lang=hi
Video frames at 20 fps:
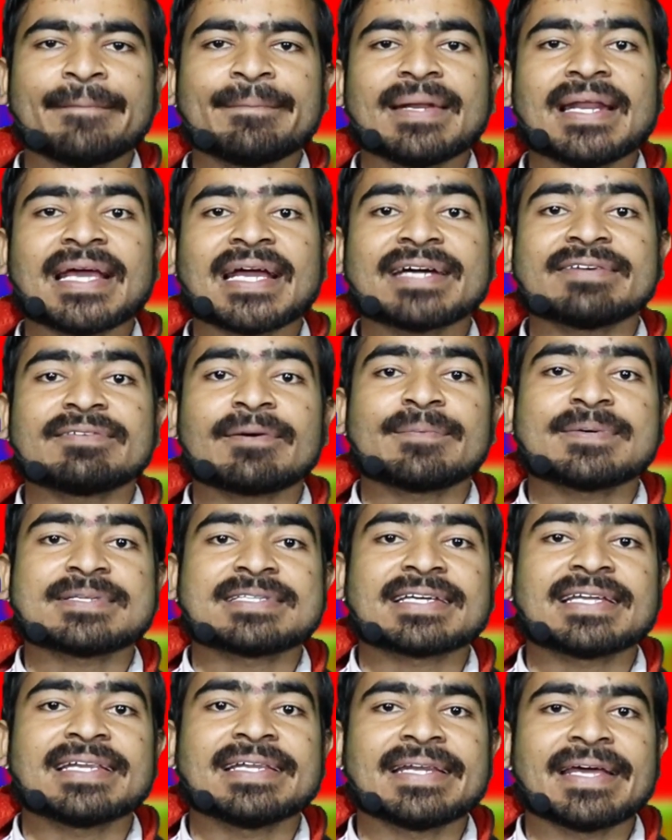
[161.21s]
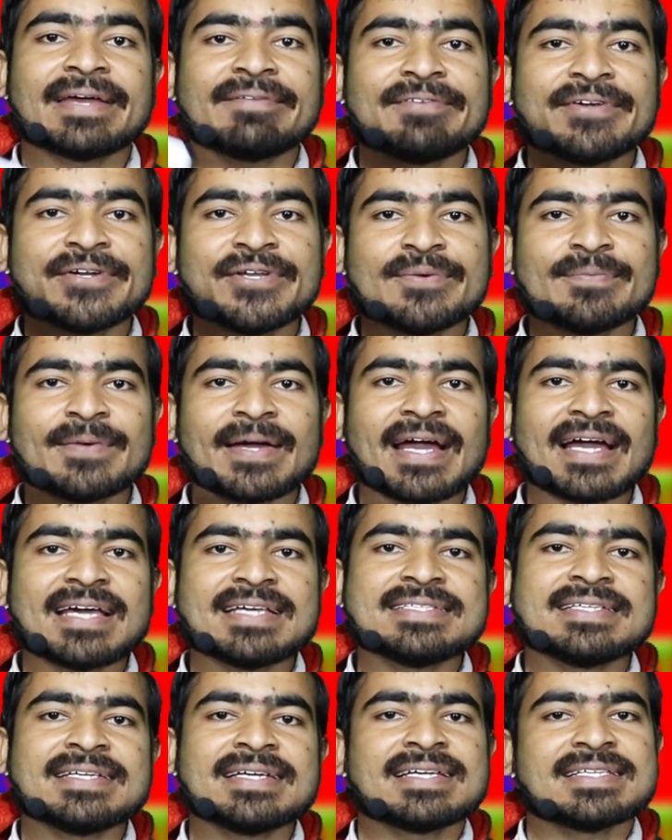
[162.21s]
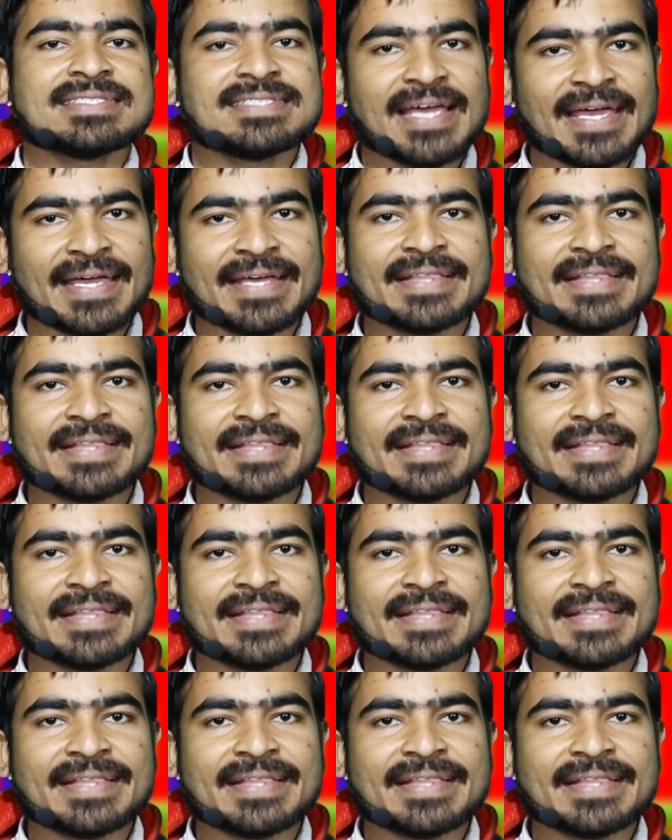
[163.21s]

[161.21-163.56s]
मिलेंगे वापस अगली नई वीडियो में गाइज जय